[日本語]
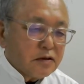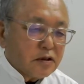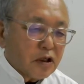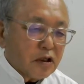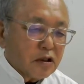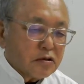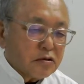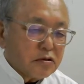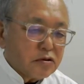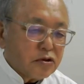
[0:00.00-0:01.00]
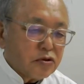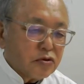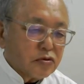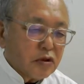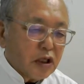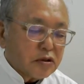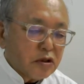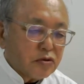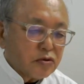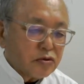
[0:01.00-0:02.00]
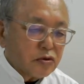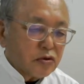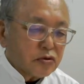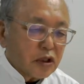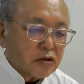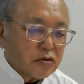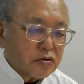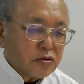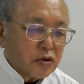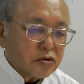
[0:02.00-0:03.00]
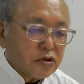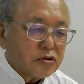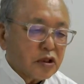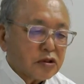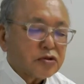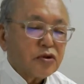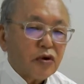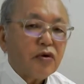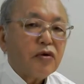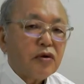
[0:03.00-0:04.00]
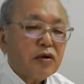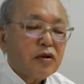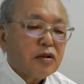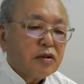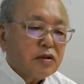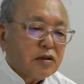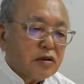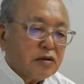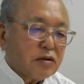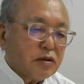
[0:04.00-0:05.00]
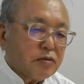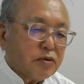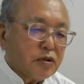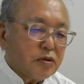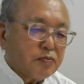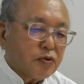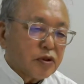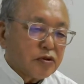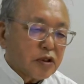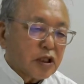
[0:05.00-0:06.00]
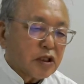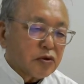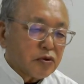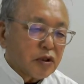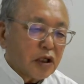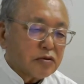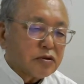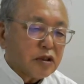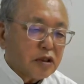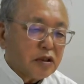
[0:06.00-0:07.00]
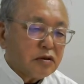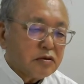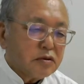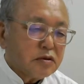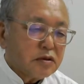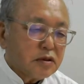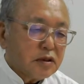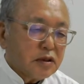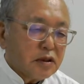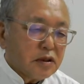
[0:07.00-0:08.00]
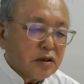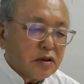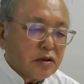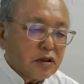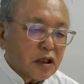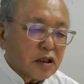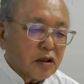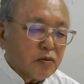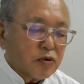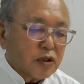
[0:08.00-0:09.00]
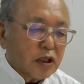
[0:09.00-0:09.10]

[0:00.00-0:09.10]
だから中国は発展途上国だっていうのは事実なんですよ。でも一方で豊かなところがあるんでね、なかなか問題